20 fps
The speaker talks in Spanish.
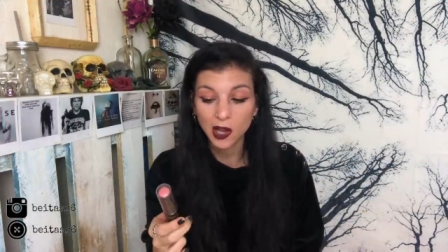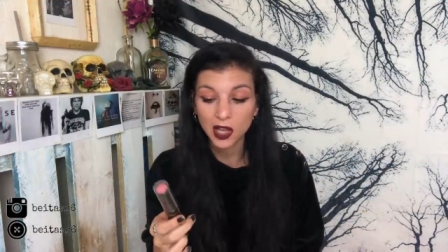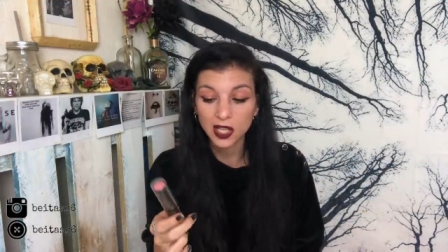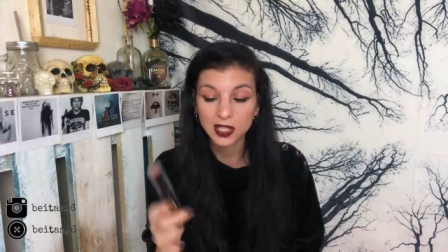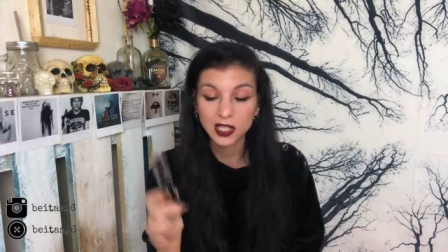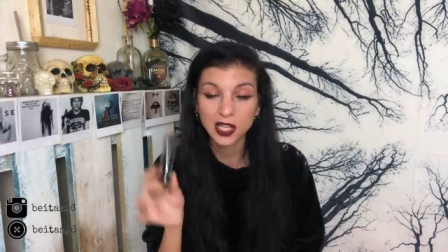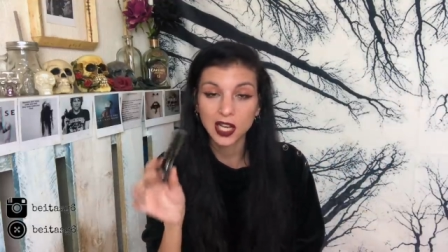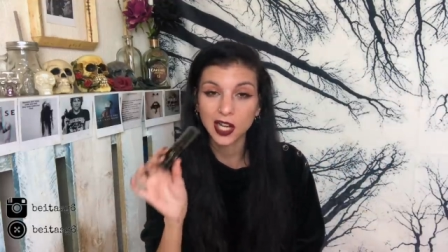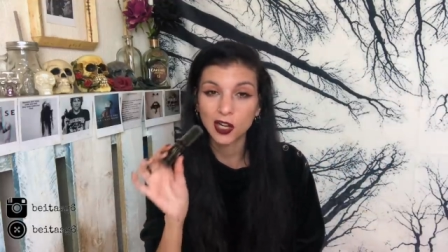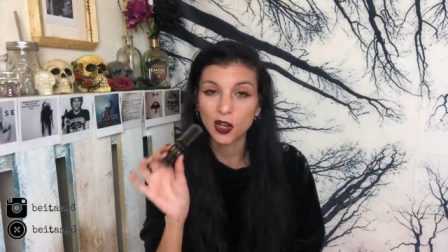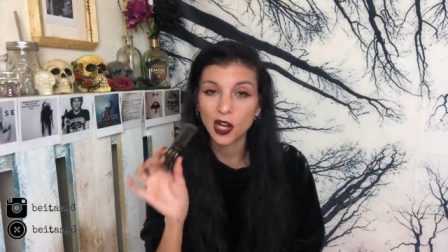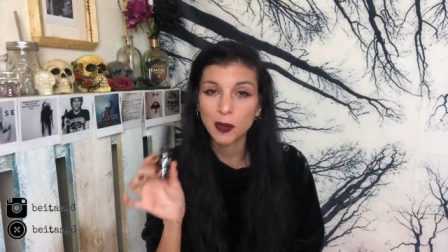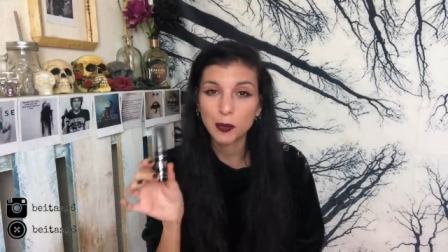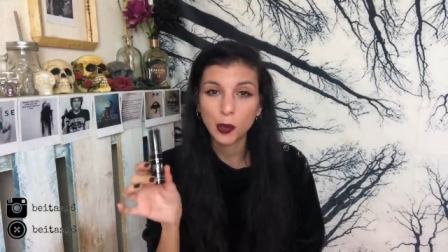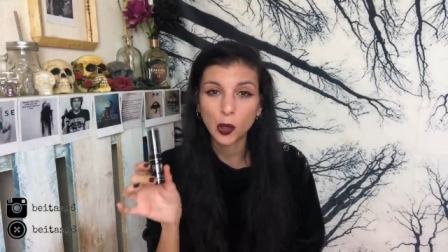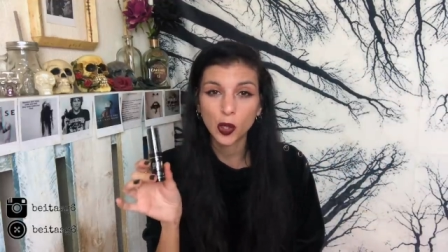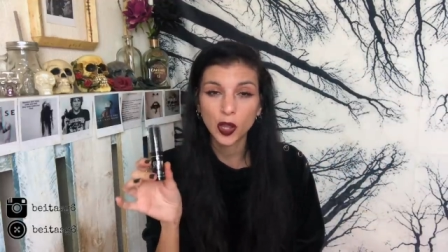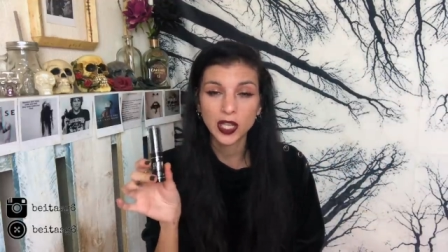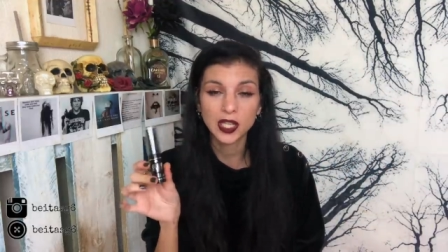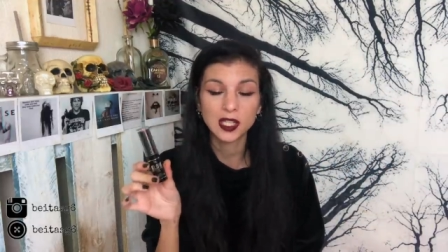así que no les
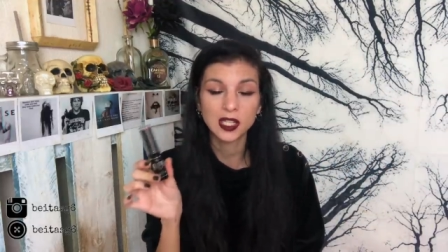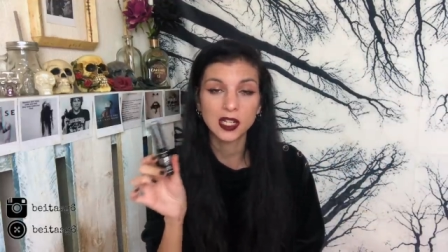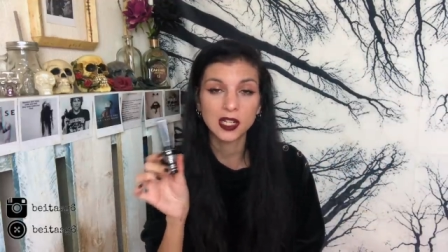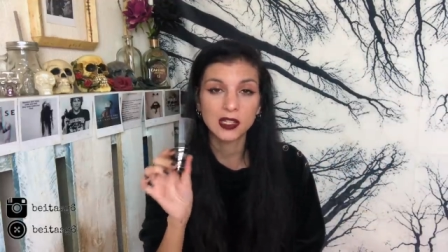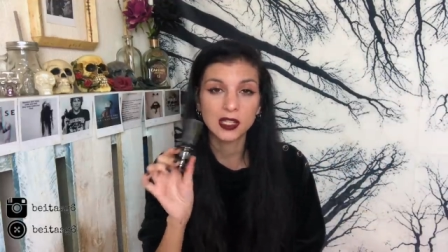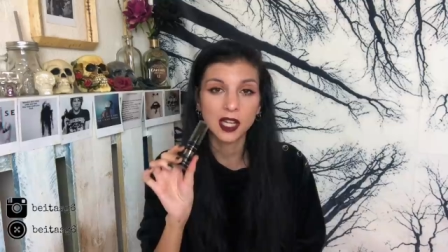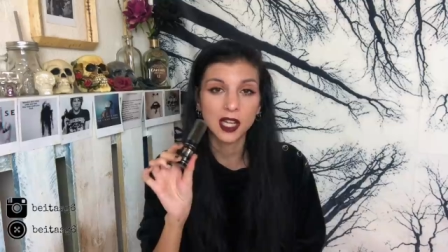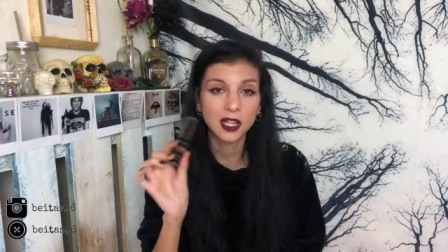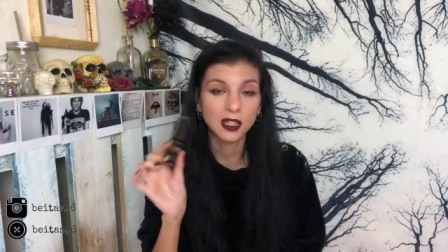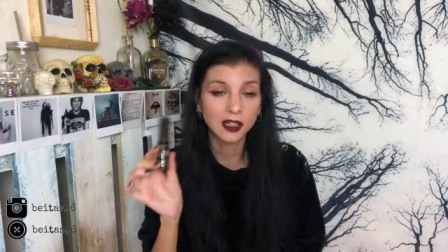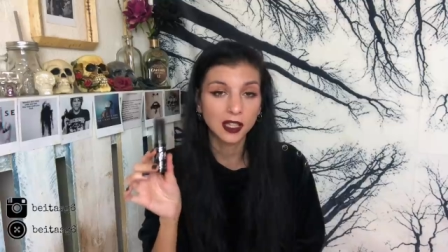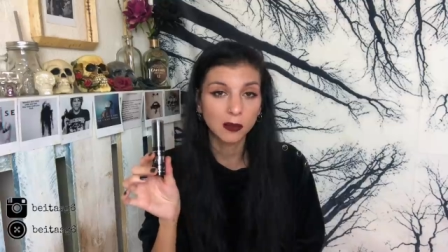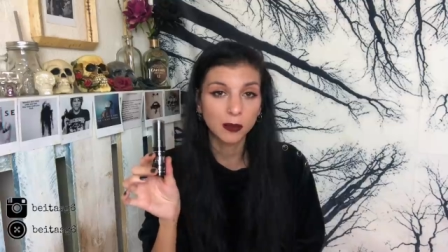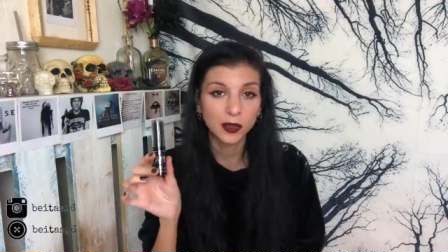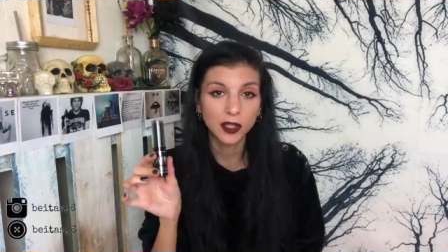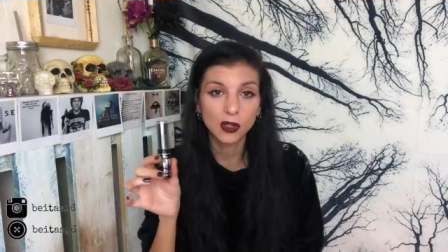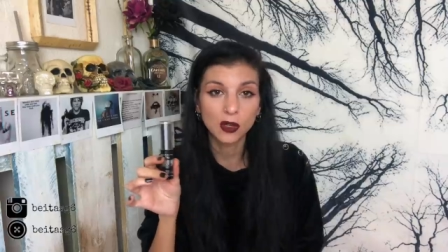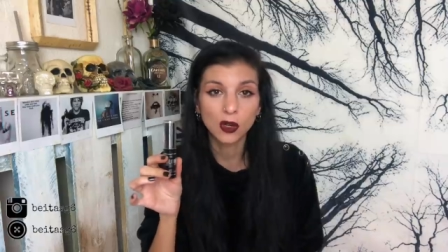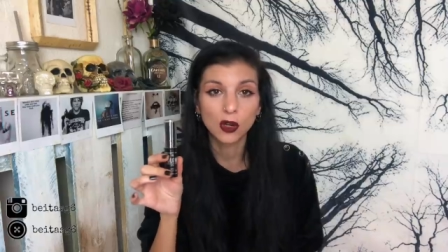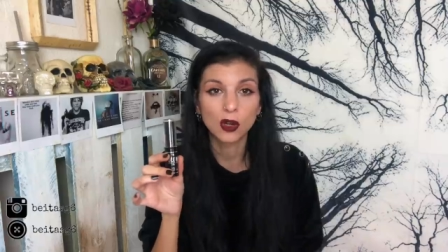puedo decir si es el
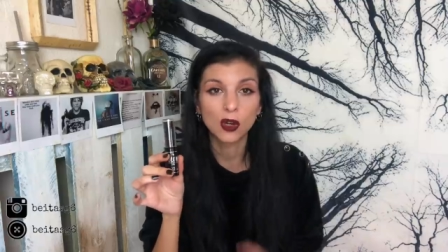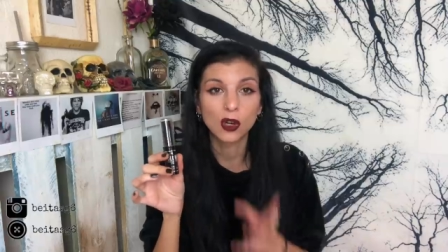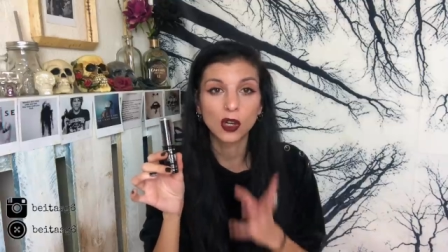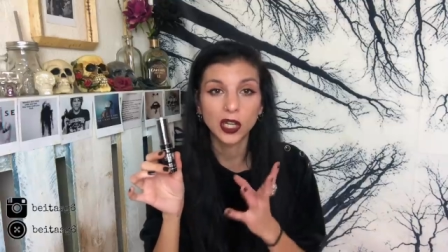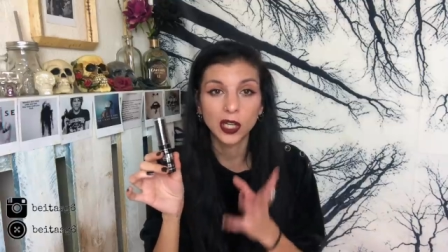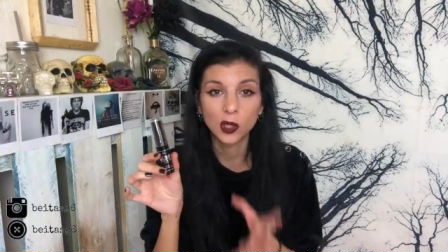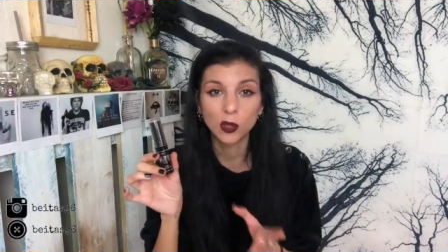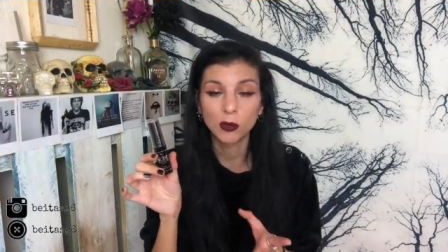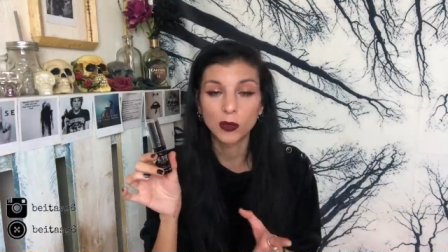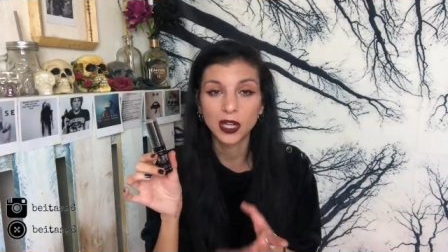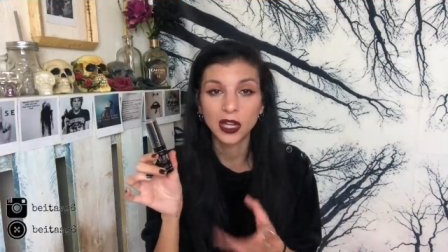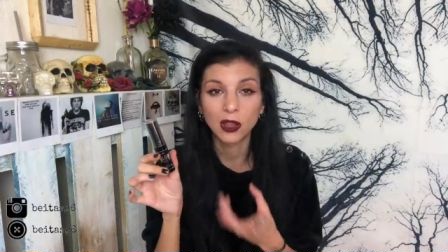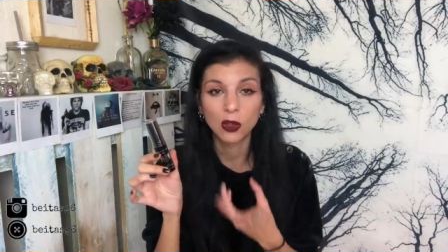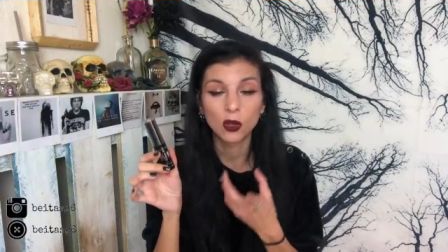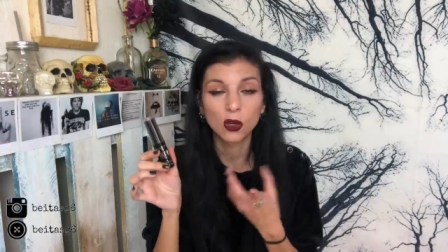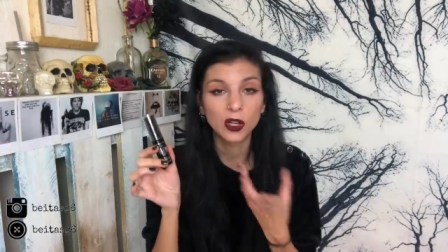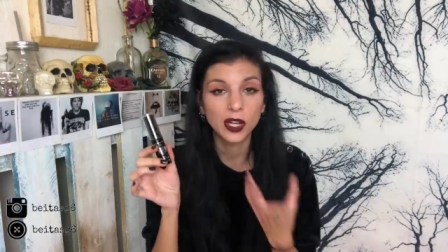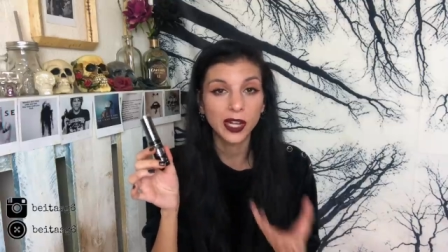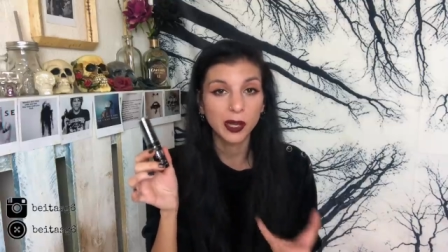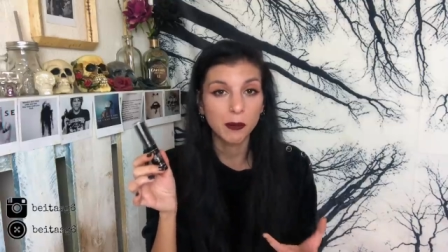típico
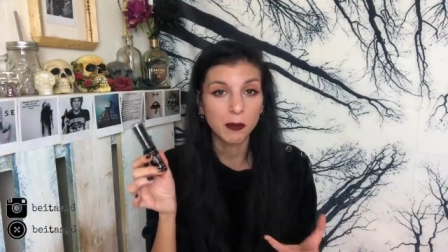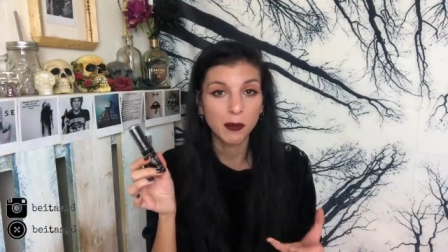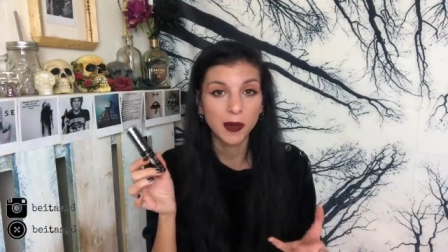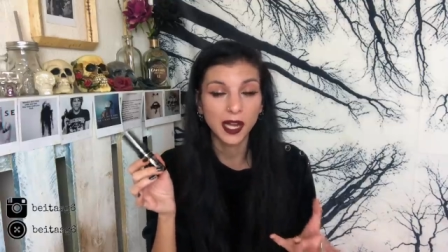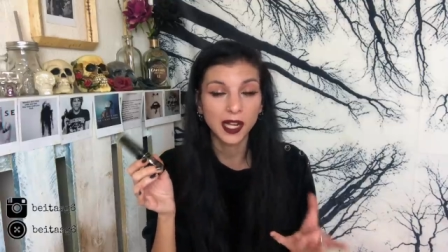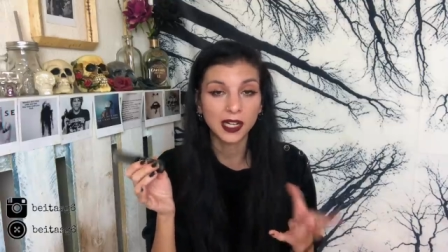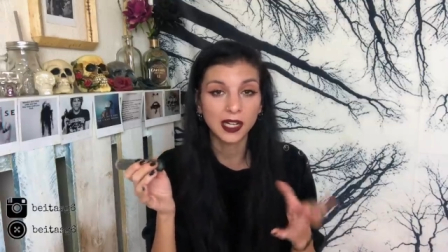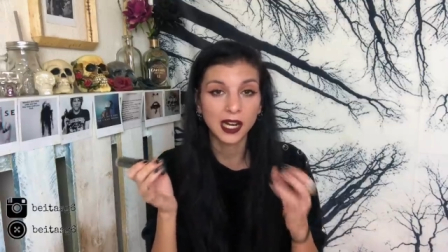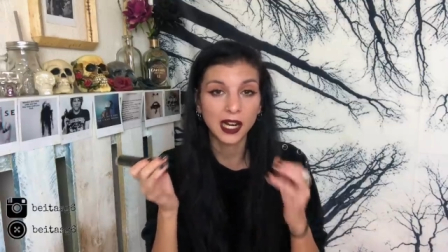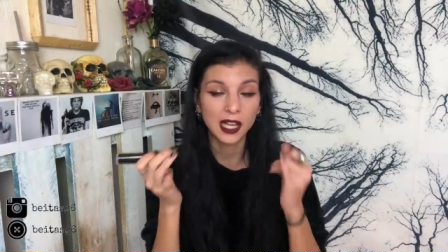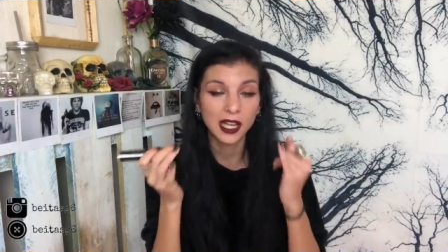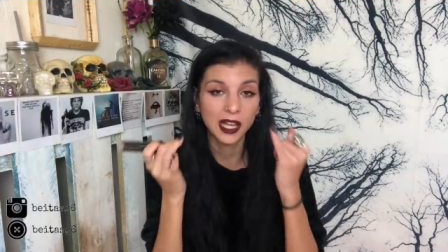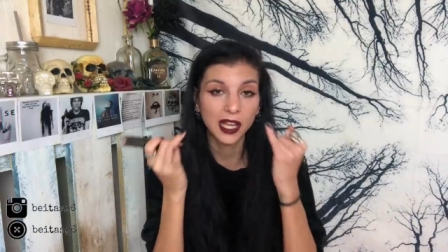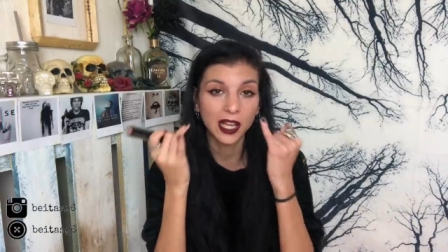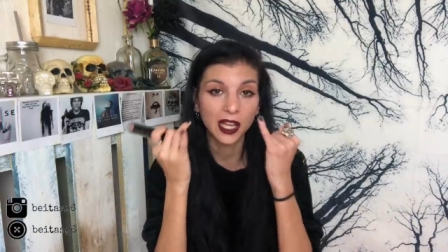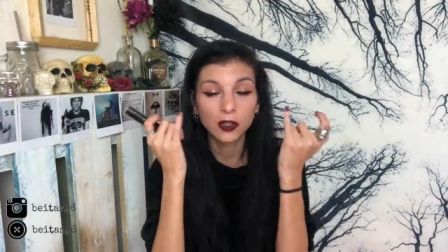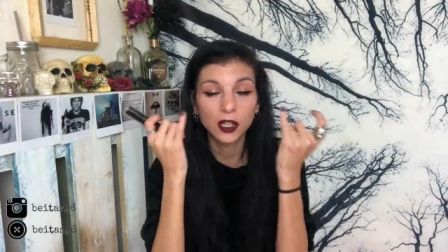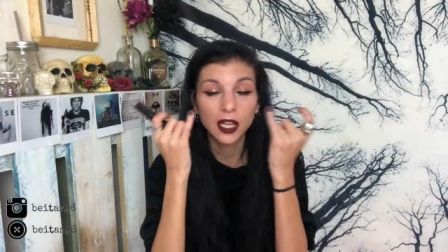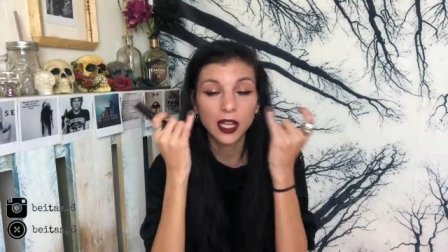iluminador en barra que,